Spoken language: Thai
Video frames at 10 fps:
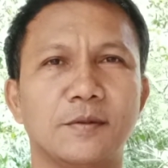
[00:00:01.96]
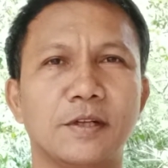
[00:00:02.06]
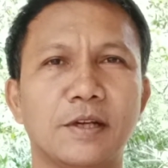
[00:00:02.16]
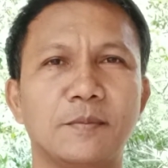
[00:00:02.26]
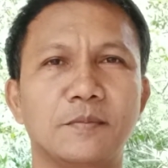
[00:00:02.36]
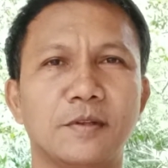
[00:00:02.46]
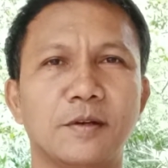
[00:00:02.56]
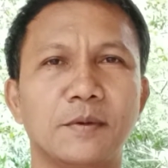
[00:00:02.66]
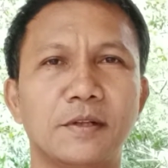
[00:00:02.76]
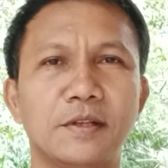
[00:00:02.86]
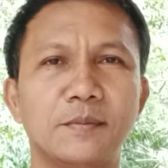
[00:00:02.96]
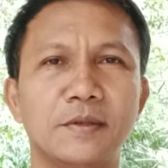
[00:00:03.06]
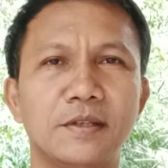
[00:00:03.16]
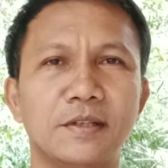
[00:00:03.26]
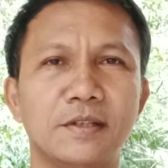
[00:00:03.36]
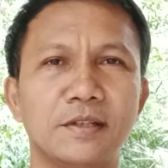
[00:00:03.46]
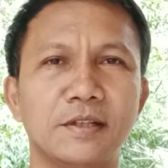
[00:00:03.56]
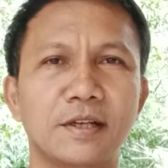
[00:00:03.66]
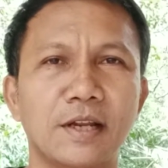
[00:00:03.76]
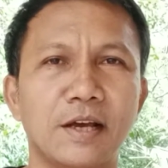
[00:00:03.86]
สวัสดีครับวันนี้มี
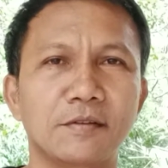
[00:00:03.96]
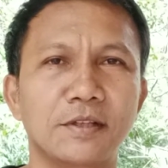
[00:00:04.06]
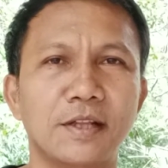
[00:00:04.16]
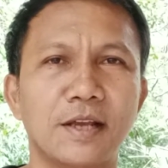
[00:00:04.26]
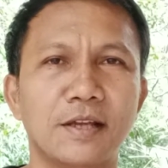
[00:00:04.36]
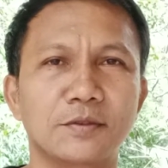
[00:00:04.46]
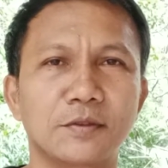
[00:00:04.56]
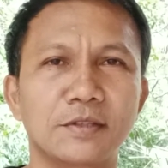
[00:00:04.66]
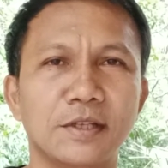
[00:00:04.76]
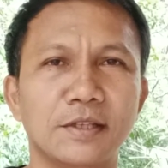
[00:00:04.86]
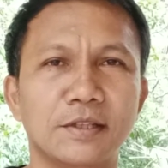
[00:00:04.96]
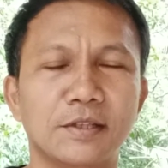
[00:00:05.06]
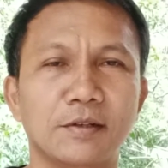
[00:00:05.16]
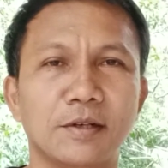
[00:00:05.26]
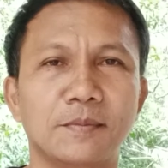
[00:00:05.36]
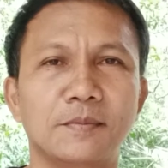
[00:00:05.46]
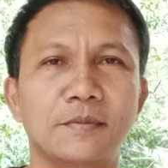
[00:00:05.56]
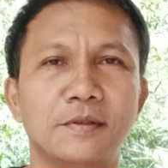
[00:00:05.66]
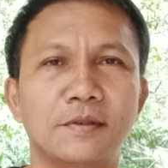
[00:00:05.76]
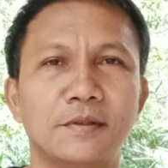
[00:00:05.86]
เรื่องราวที่น่าสนใจเกี่ยวกับ
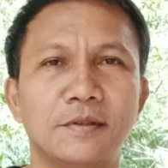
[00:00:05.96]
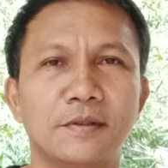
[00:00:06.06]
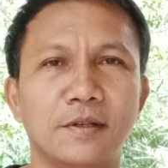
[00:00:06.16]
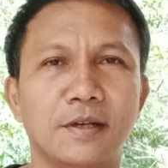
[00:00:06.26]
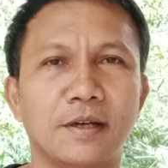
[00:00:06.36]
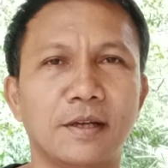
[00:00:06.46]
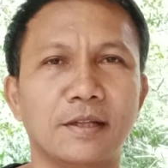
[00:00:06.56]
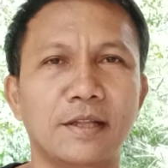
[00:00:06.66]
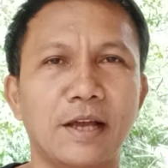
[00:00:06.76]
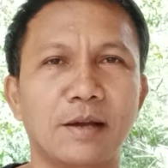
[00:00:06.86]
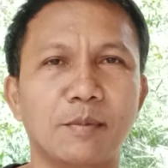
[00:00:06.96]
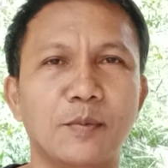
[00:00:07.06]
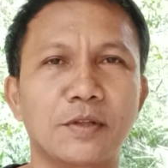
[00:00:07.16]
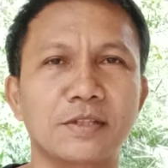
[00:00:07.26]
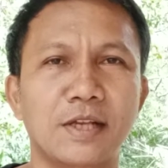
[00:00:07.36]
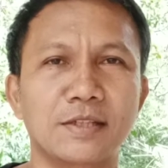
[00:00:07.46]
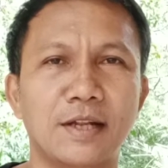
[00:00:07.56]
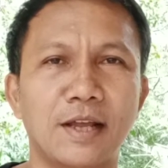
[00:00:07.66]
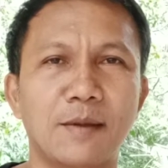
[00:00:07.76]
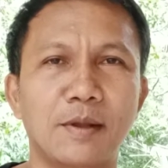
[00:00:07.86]
ทางพระพุทธศาส
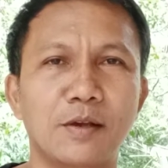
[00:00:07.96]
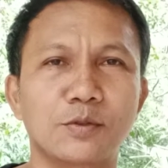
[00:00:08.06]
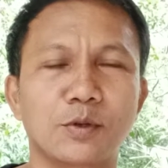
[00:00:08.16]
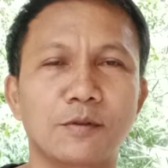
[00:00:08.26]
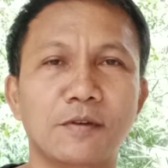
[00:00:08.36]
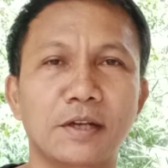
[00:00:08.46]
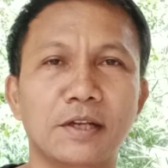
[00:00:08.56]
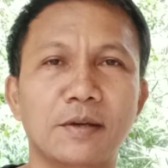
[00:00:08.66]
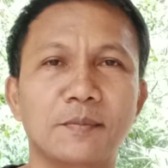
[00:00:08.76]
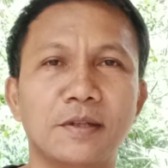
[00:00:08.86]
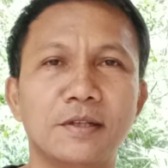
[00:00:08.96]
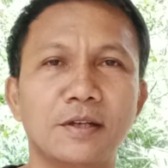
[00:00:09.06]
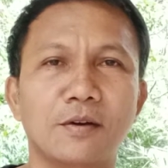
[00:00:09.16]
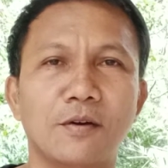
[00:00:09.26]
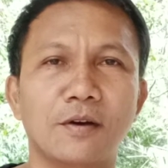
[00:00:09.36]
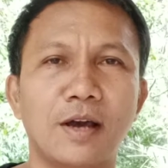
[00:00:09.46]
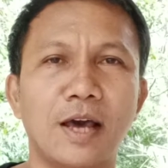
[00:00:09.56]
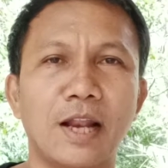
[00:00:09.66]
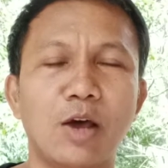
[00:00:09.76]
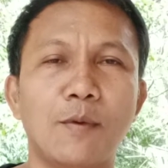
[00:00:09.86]
นามาเล่าสู่กันฟังนะครับ เป็นเรื่องของ
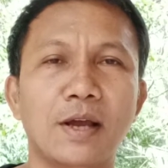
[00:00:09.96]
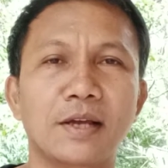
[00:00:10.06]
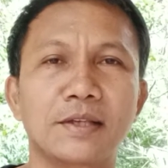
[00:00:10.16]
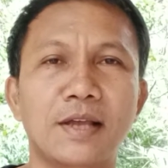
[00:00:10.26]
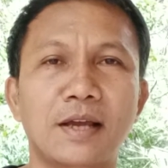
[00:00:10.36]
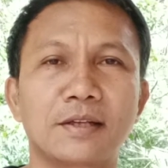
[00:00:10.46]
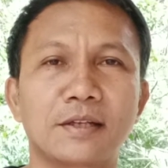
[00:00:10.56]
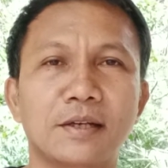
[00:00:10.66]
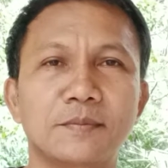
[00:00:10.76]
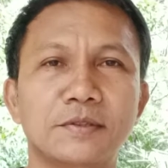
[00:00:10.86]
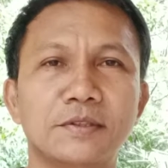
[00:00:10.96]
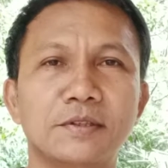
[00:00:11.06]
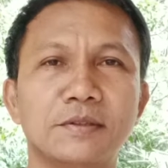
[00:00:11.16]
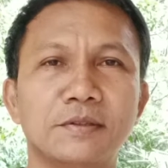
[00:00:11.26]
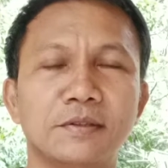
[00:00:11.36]
อาลวกายักษ์นะครับ ซึ่ง